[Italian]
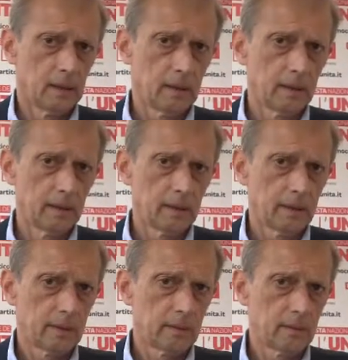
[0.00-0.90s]

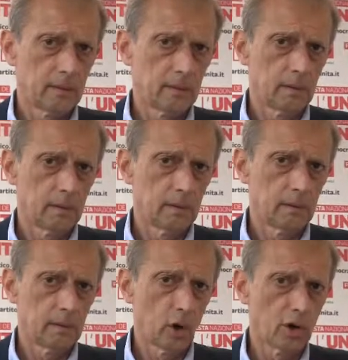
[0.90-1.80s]

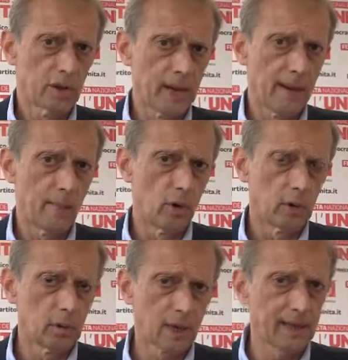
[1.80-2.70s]
eh, noi
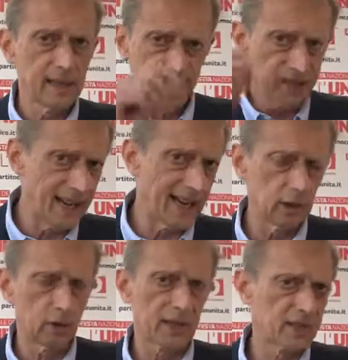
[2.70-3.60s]
stiamo
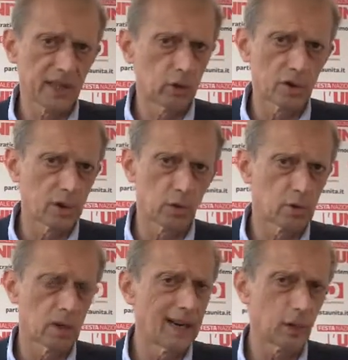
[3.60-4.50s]
ridisegnando l'assetto
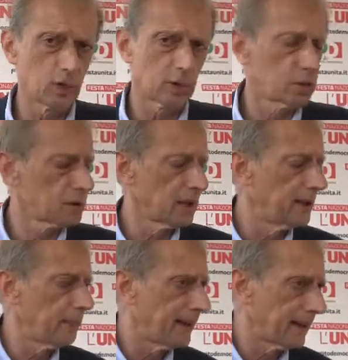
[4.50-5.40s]
istituzionale e
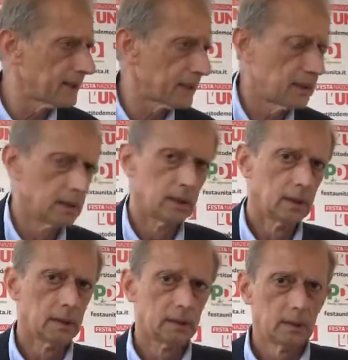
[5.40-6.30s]
costituzionale del Paese
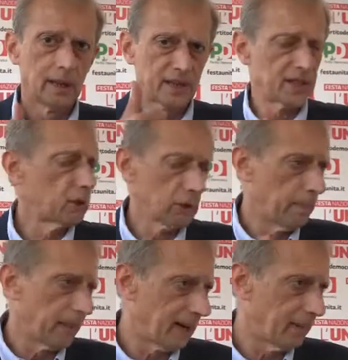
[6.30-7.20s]
l'assetto
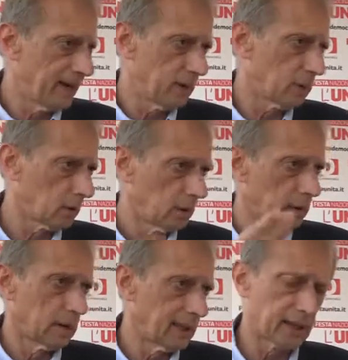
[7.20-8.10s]
del Parlamento
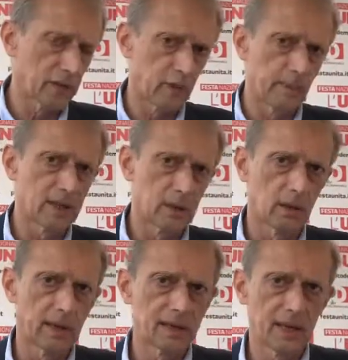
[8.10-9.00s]
con la
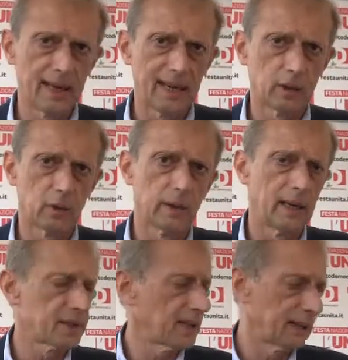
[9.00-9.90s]
trasformazione del Senato
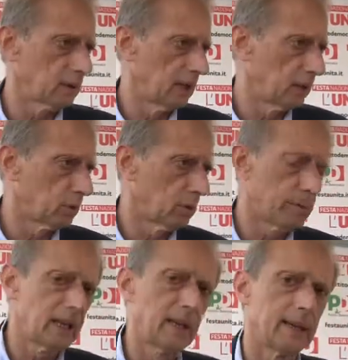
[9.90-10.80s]
nel Senato delle
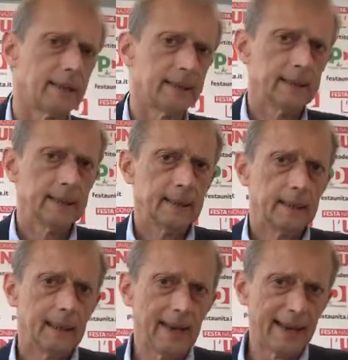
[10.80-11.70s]
autonomie,
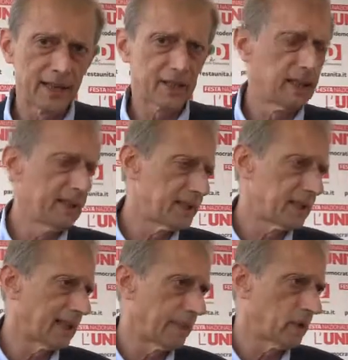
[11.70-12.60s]
la nascita delle
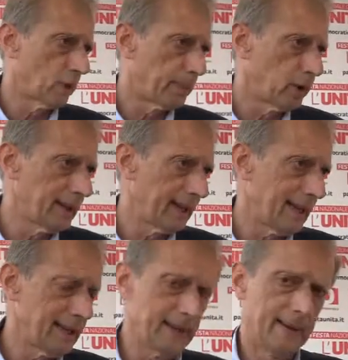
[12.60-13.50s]
città
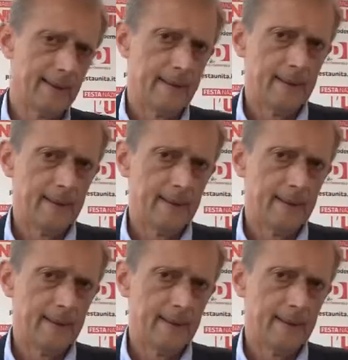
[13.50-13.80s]
metropolitane